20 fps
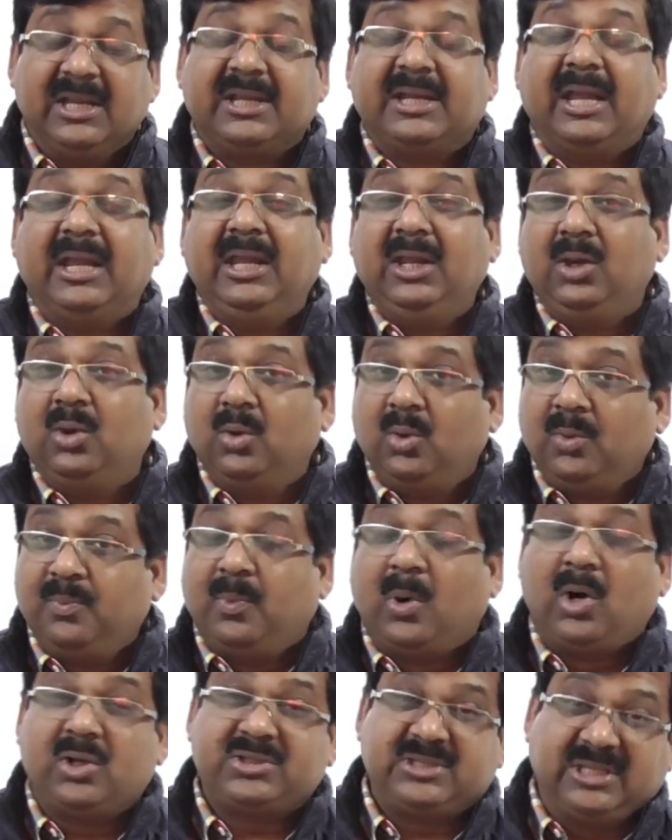कई लोग
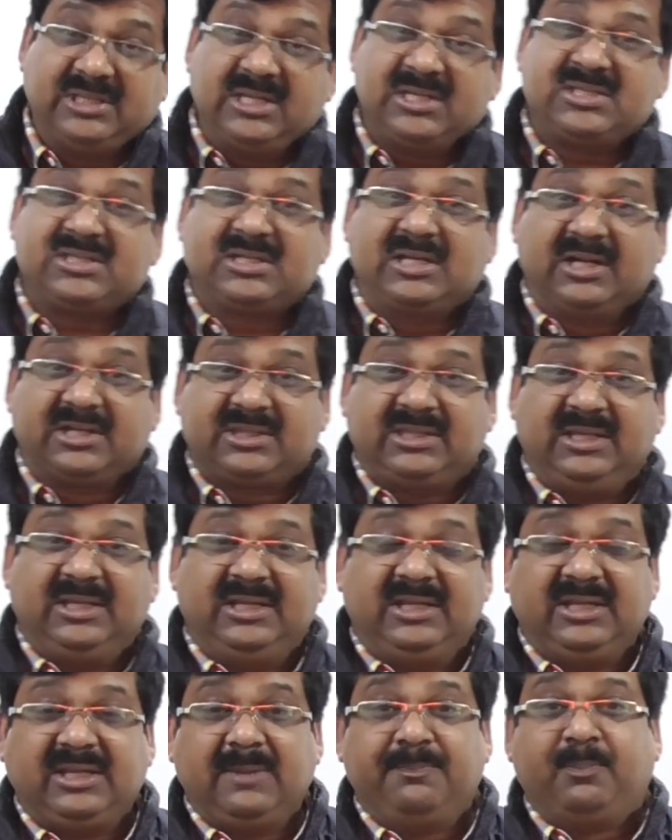बहुत सजेस्ट करते
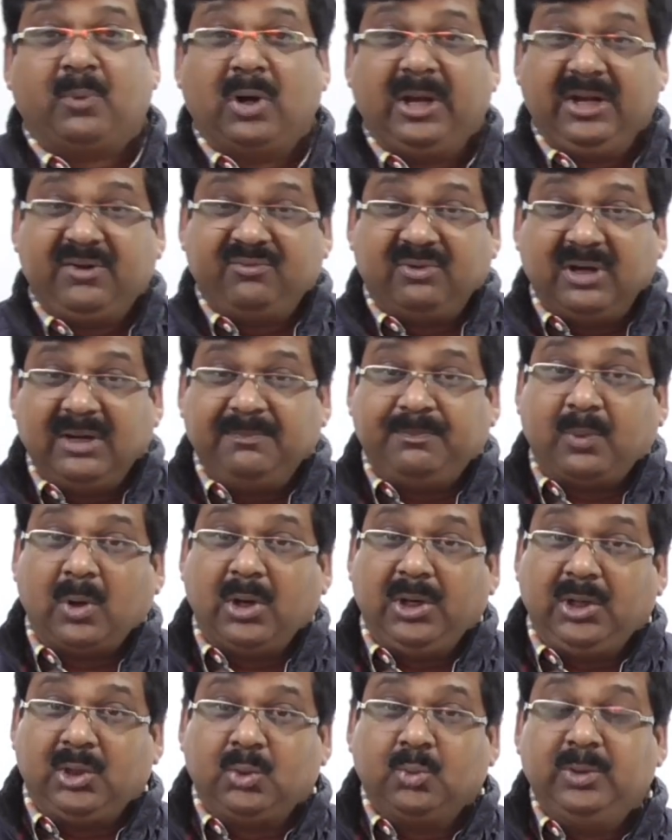हैं कि पॉइंट वन
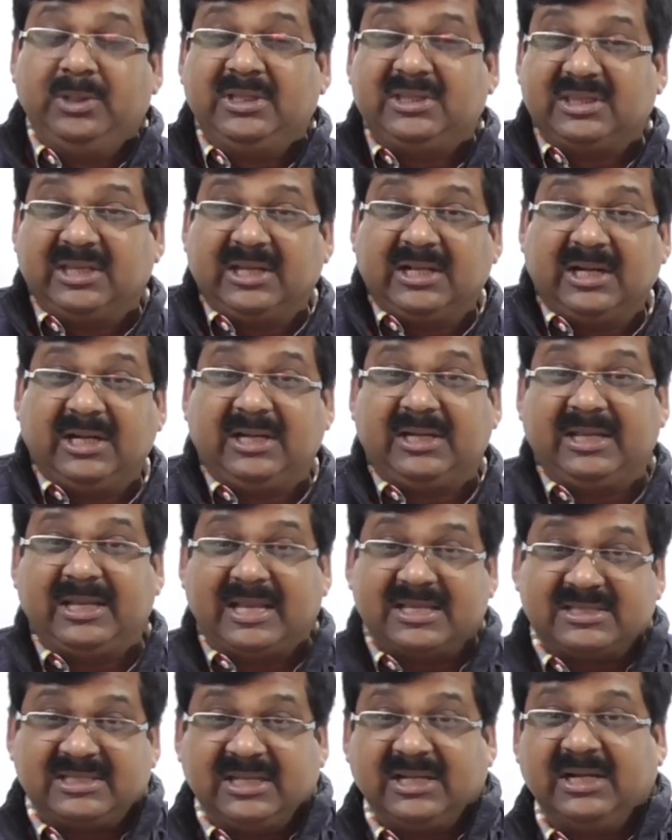पॉइंट टू इतने घंटे
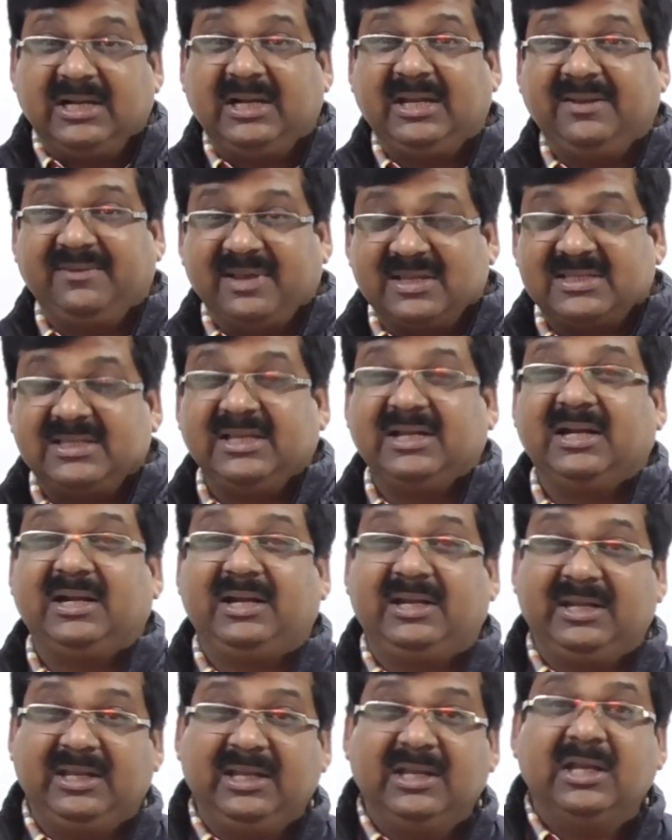ऐसे घंटे वैसे
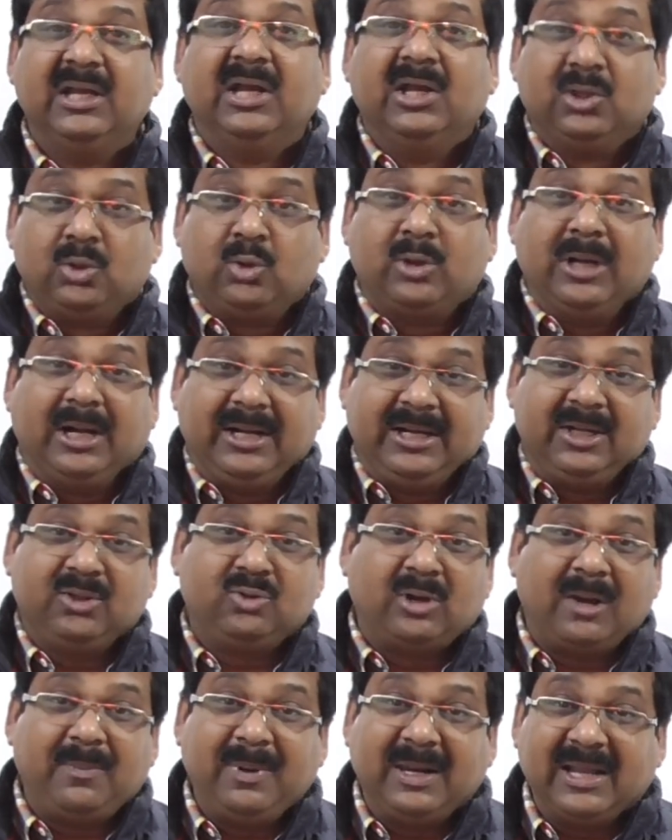घंटे तो घंटे
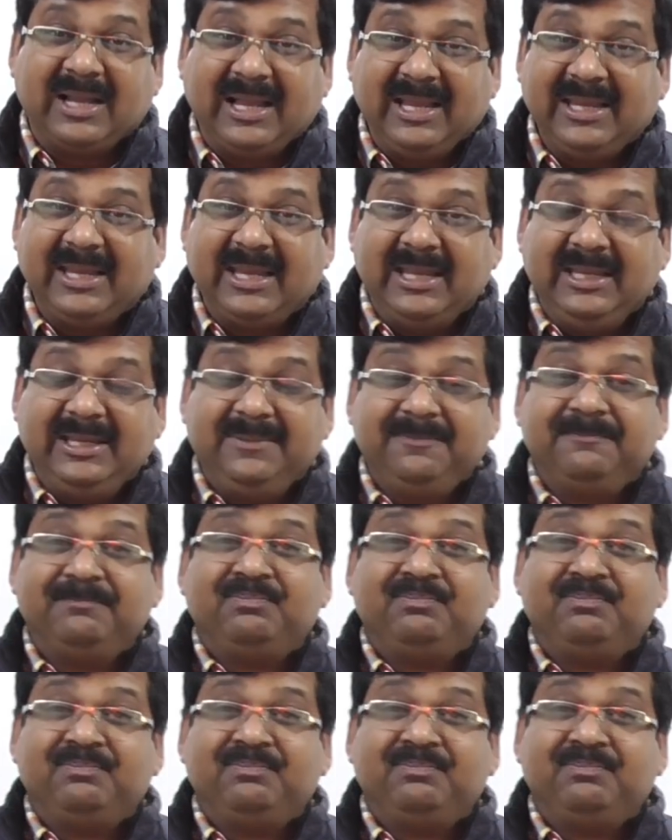तो आप लगाएंगे ही